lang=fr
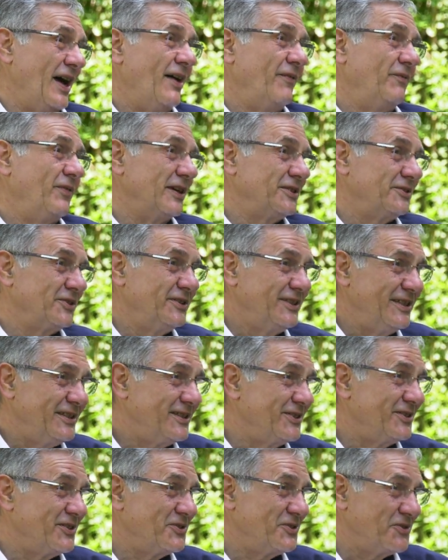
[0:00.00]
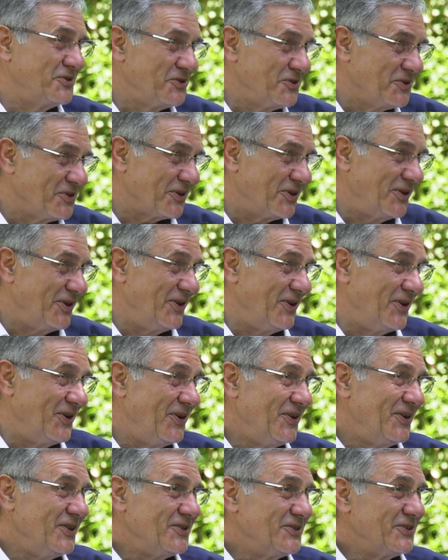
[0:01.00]
inflationniste sur, euh,
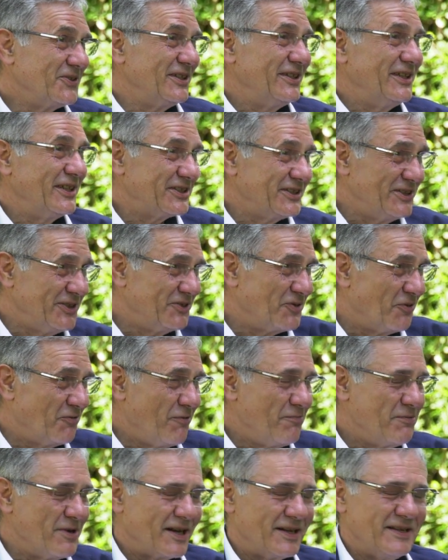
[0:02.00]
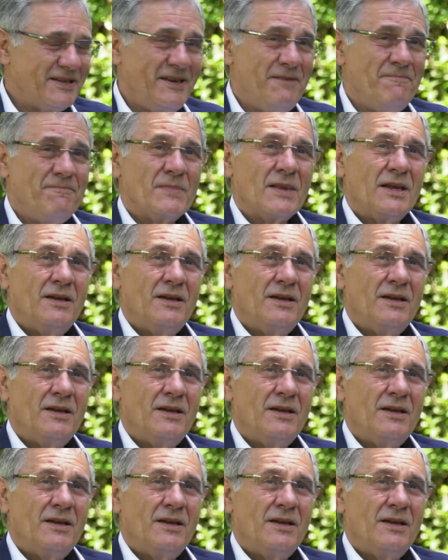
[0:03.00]
sur l'énergie dont vous parliez,